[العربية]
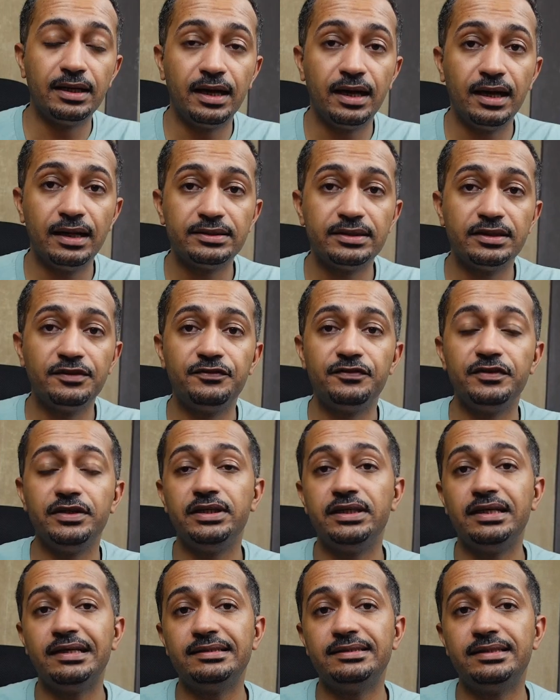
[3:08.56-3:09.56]
الهاتف
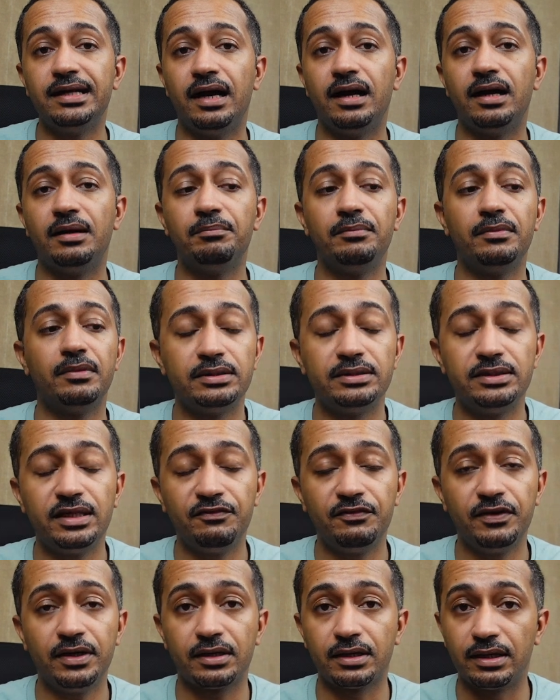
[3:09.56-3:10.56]
يدعم
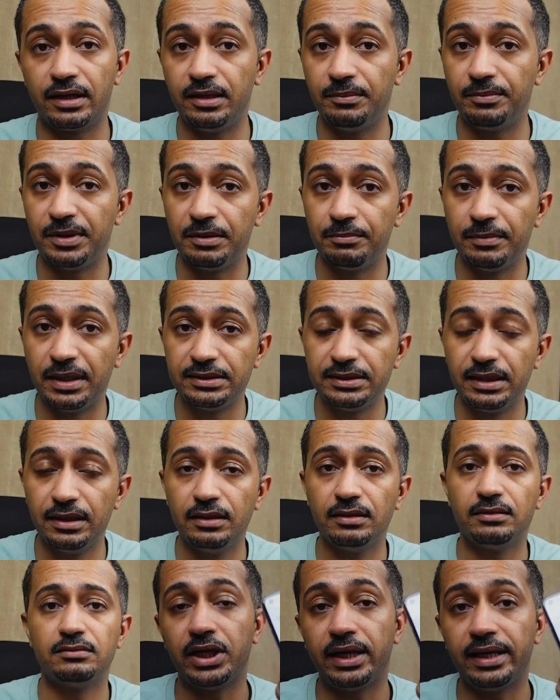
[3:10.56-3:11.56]
الدفع قريب المدى
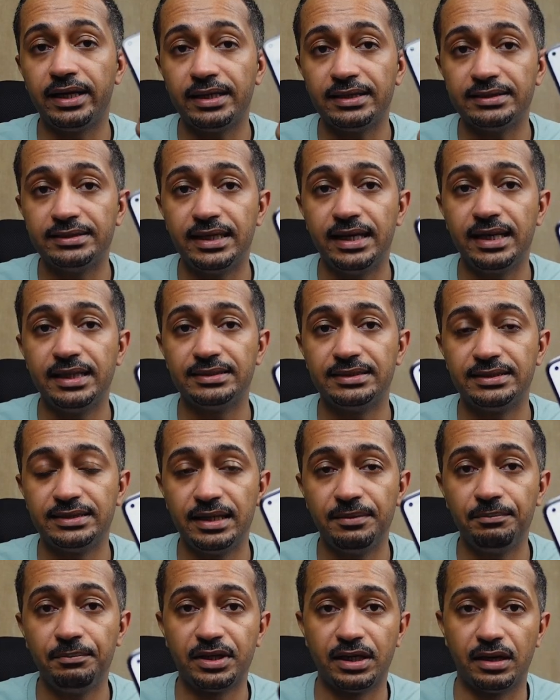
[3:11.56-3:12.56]
شريحتين
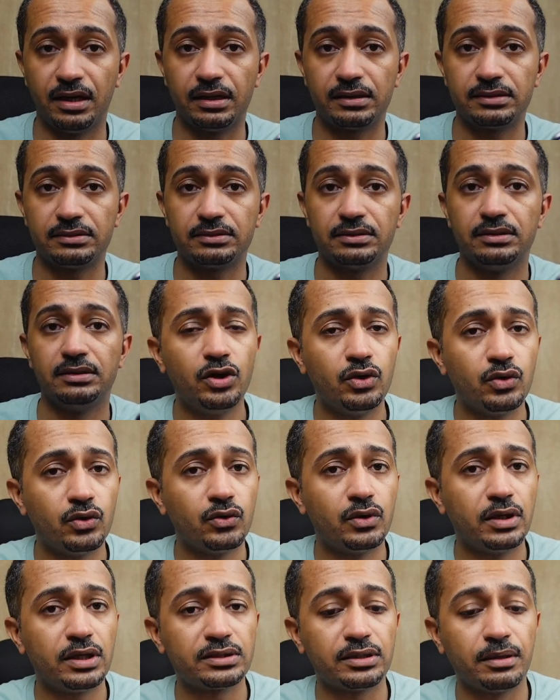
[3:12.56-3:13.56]
سيم كارد
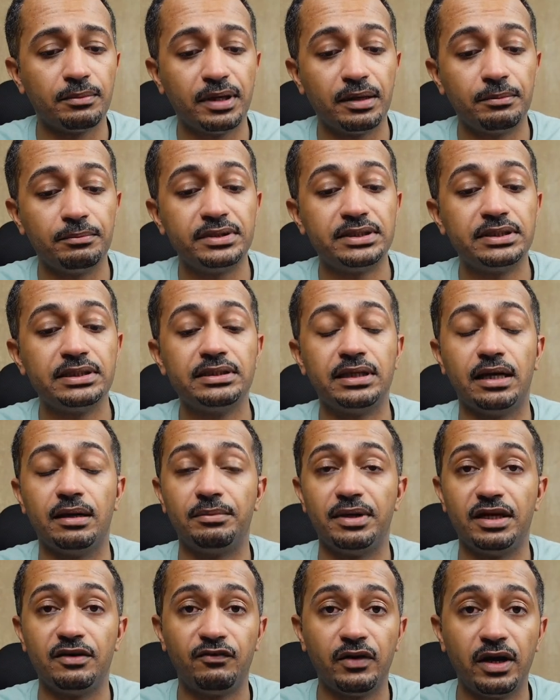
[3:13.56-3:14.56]
الاولى طبعا
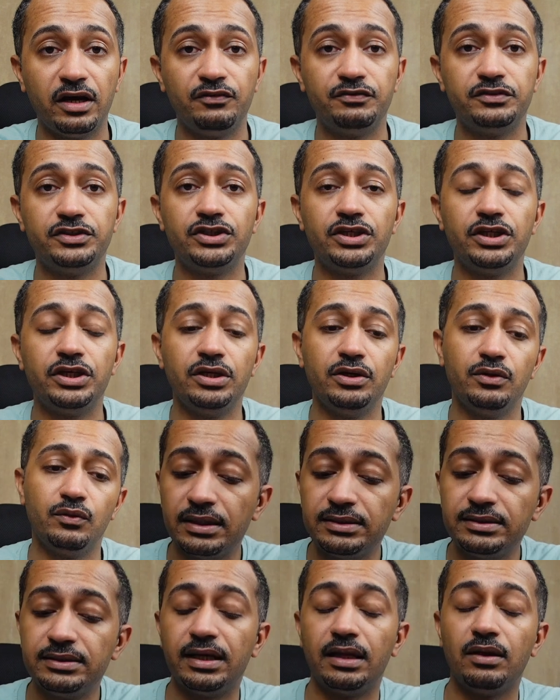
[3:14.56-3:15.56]
بتدعم ال 5G
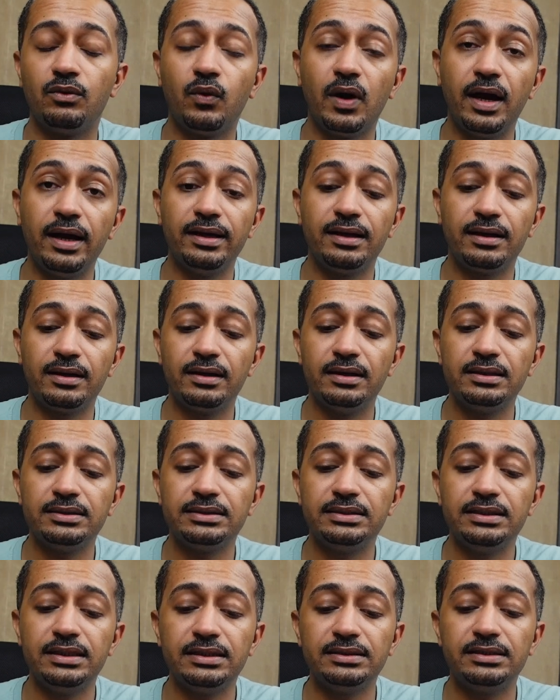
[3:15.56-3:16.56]
حتى
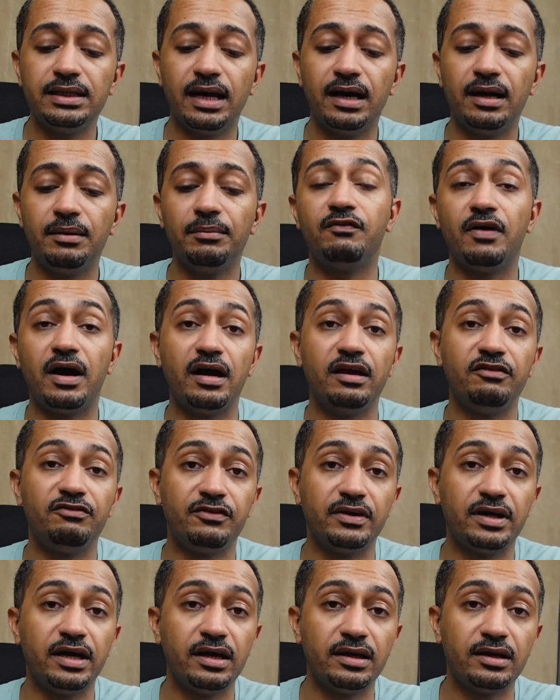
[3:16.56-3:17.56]
الوايرلس يدعم 5
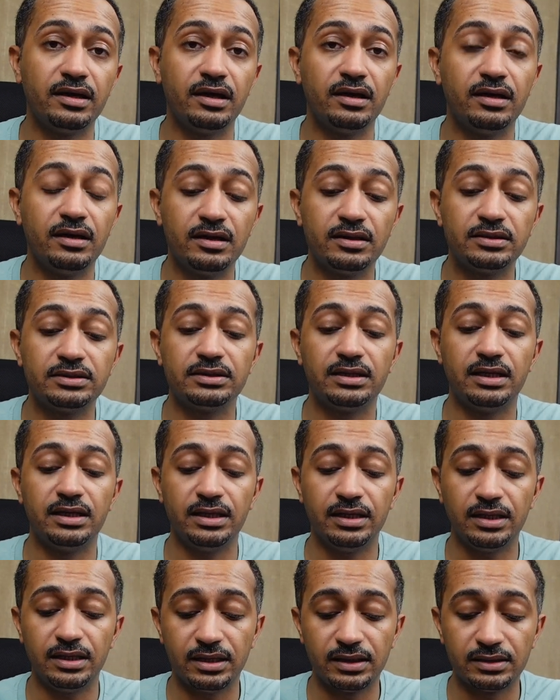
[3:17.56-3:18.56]
جيجا هرتز
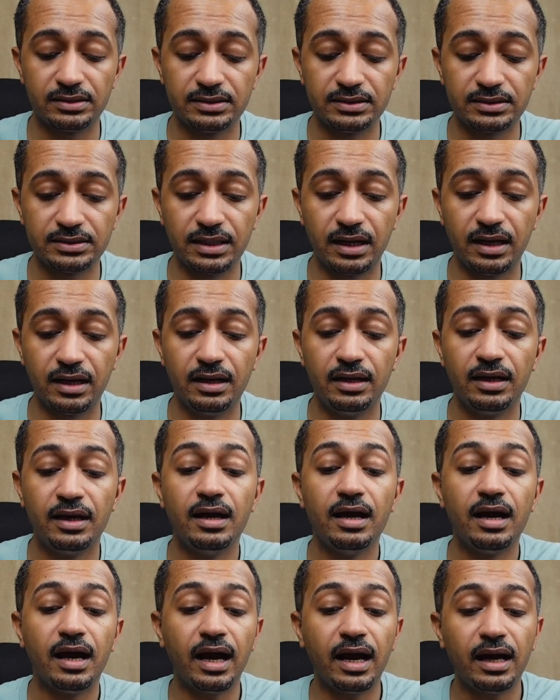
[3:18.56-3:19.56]
لاتصال
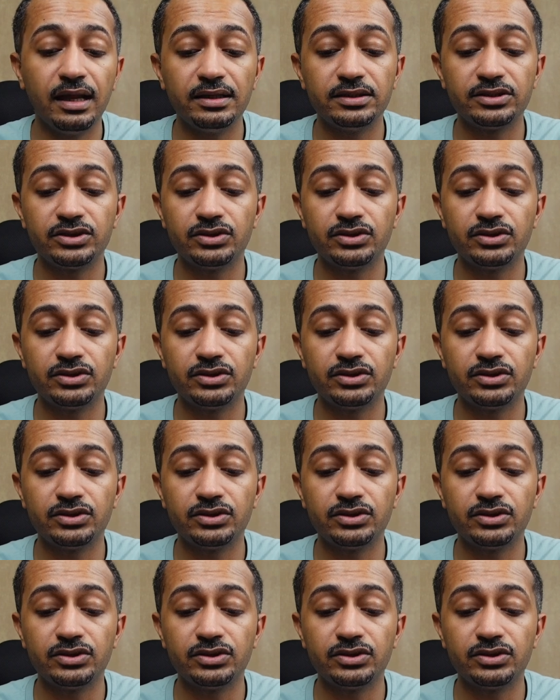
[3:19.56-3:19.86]
عالي